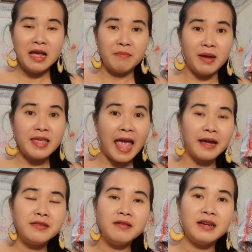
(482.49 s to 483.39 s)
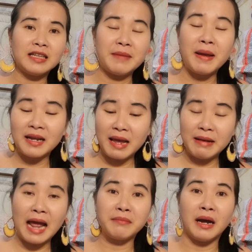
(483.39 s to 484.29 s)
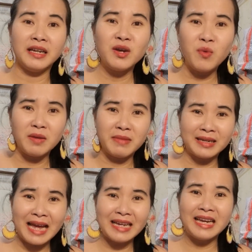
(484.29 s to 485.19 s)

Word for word: bà giang cái chân ra tại bà đang bận cái quần mà cắt